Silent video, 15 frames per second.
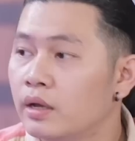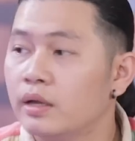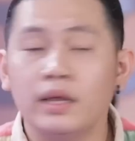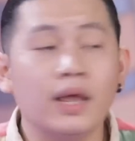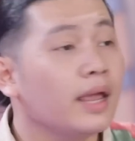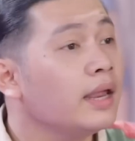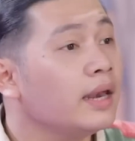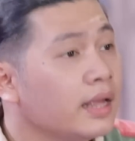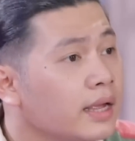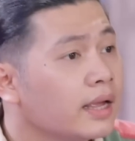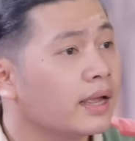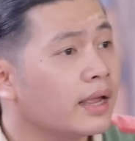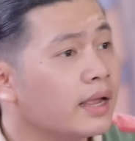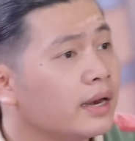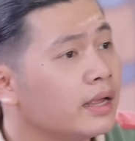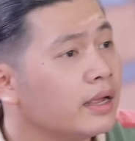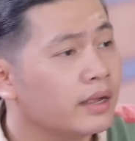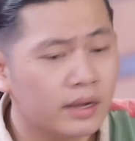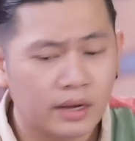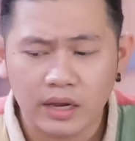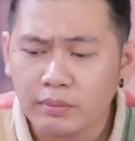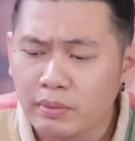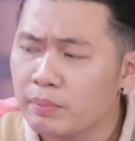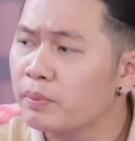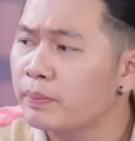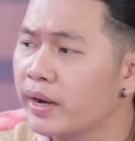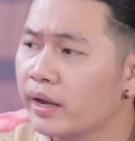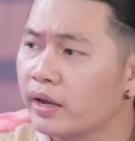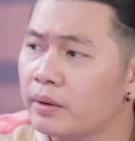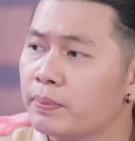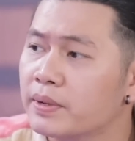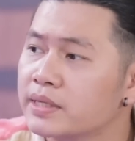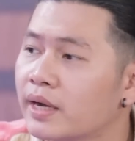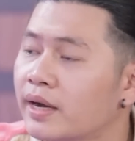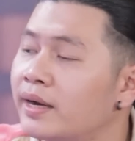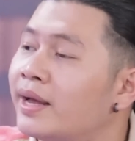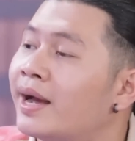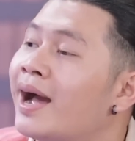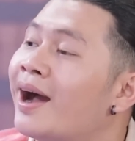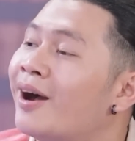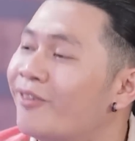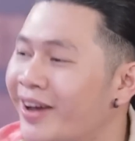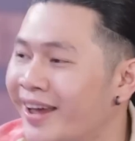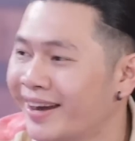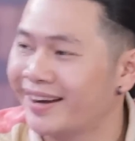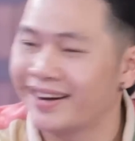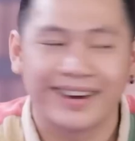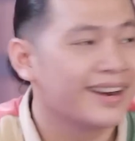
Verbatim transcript: Iya ini, kayak gini. Ini memang mereka ini pasangan yang awet.